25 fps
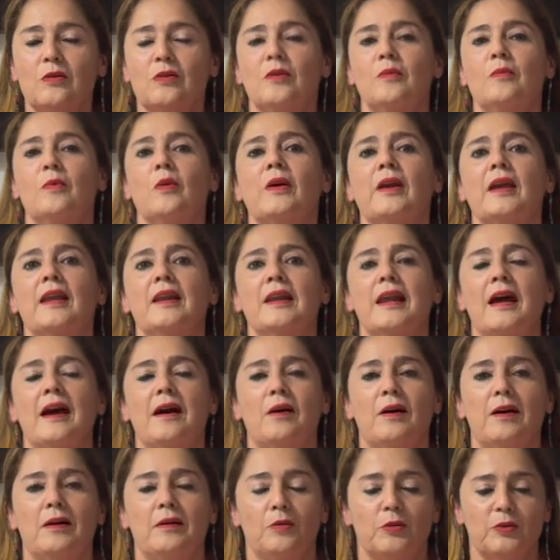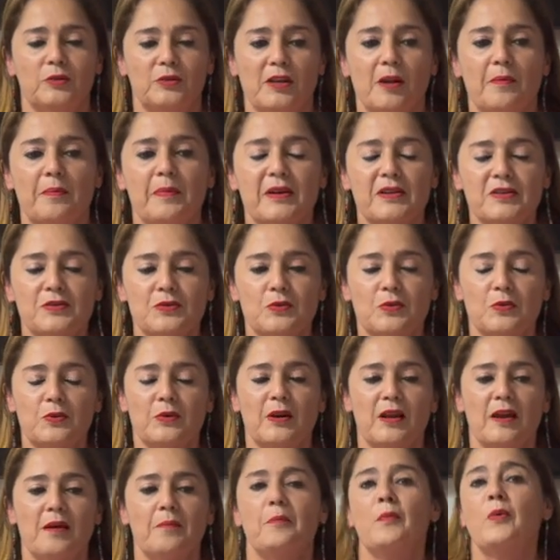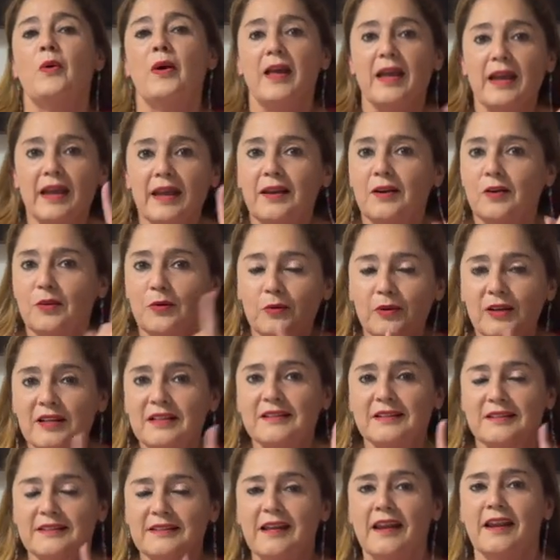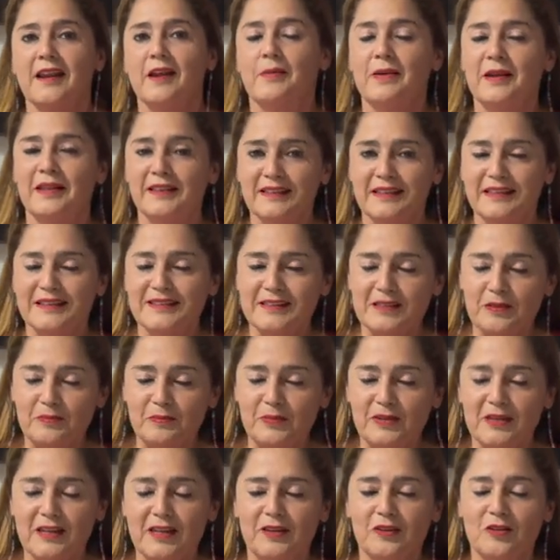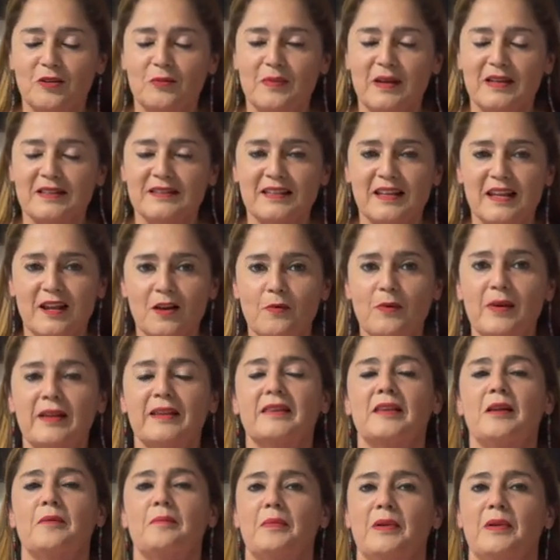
Como que la otra persona puede que no necesariamente esté pidiendo más de la cuenta,